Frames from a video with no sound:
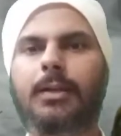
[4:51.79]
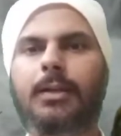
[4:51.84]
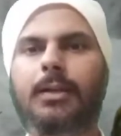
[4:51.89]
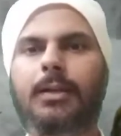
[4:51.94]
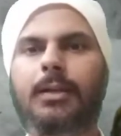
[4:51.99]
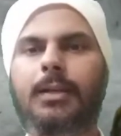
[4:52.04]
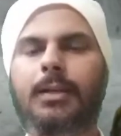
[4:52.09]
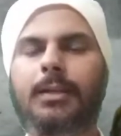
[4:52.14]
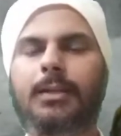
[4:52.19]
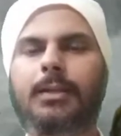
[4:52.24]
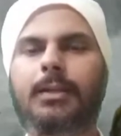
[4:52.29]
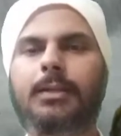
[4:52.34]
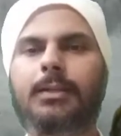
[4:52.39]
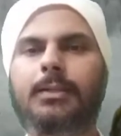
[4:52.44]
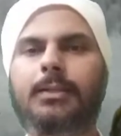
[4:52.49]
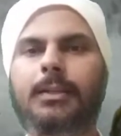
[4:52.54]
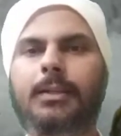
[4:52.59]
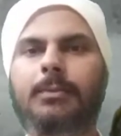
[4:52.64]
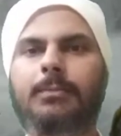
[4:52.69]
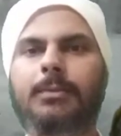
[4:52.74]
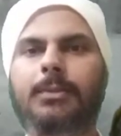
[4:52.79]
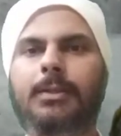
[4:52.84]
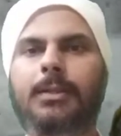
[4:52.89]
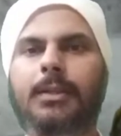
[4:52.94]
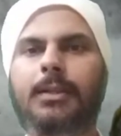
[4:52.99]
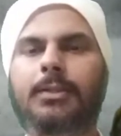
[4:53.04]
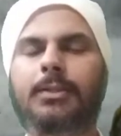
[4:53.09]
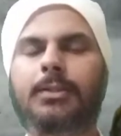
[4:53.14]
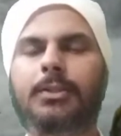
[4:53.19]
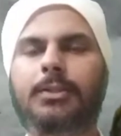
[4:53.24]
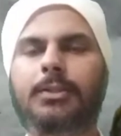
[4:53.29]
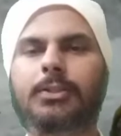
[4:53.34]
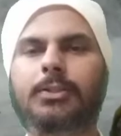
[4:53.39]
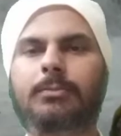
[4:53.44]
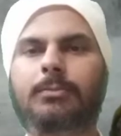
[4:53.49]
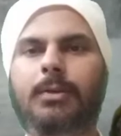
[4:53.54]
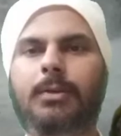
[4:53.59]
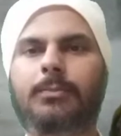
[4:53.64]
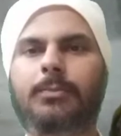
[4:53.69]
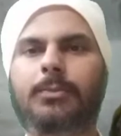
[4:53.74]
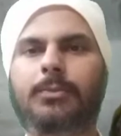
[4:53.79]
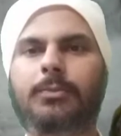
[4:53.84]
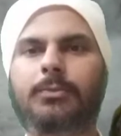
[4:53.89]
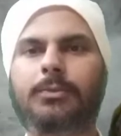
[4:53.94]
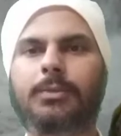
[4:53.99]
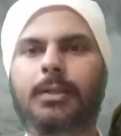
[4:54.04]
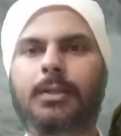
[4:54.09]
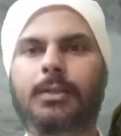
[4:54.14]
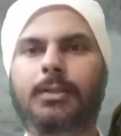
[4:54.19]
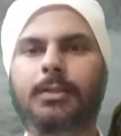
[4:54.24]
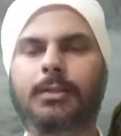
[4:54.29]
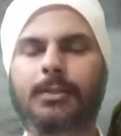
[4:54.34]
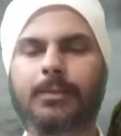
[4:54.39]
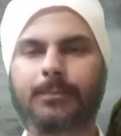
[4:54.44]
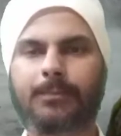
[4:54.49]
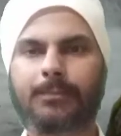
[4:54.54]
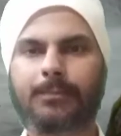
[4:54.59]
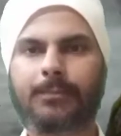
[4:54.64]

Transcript: लेकिन ये भी एक दिन समाप्त हो जाएगी